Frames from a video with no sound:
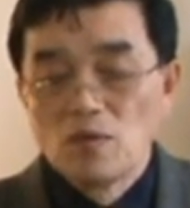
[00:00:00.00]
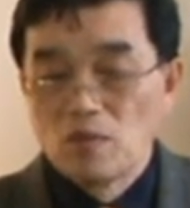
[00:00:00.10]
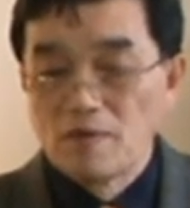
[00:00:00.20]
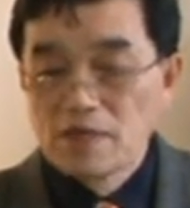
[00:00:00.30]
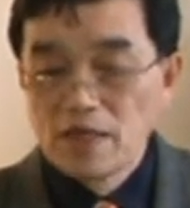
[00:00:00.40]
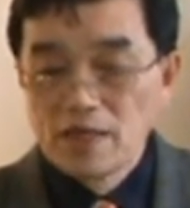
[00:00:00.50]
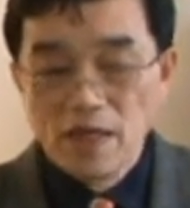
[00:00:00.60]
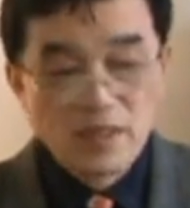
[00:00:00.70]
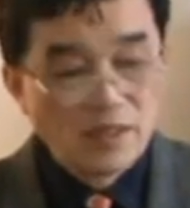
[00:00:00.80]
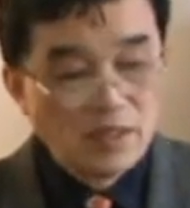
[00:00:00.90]
我们仍
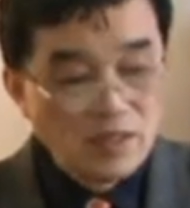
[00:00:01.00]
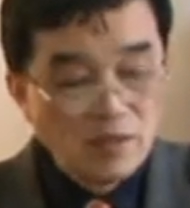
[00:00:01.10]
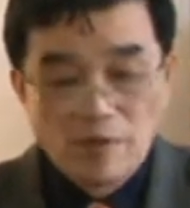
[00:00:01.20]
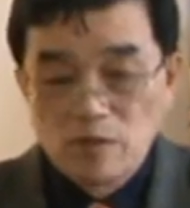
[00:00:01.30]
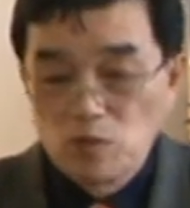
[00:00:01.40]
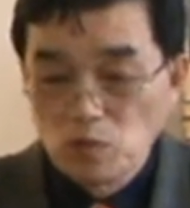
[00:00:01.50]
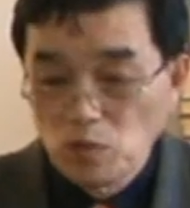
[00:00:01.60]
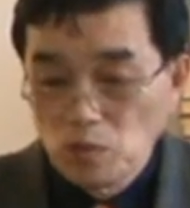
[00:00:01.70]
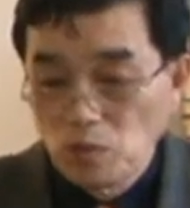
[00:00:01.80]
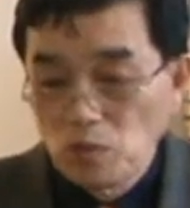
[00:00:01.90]
然以这本
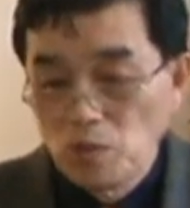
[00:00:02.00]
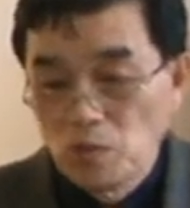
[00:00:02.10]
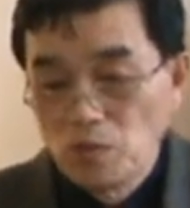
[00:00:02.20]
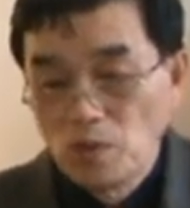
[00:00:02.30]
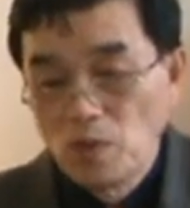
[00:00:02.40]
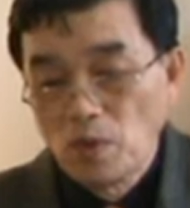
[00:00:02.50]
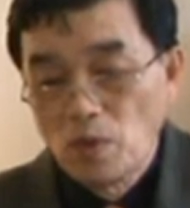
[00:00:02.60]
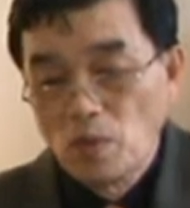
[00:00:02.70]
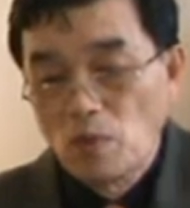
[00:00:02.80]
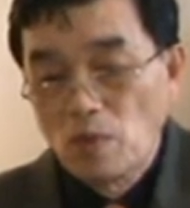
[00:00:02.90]

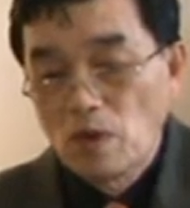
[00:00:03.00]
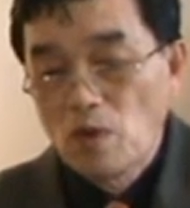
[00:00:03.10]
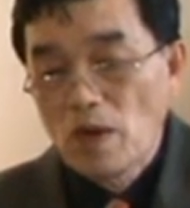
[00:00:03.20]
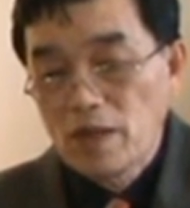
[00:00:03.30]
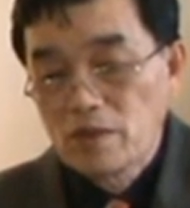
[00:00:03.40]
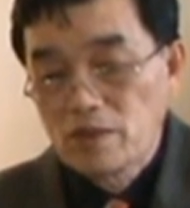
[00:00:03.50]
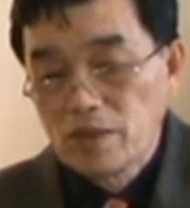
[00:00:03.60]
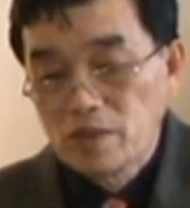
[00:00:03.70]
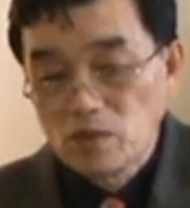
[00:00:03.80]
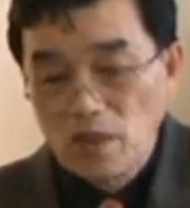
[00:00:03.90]
书《文化与
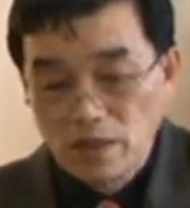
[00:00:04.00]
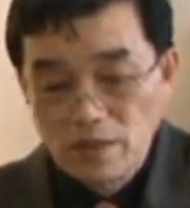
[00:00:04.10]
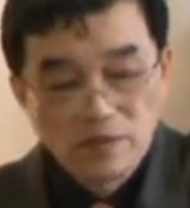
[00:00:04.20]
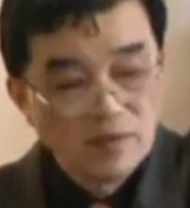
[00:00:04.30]
性状：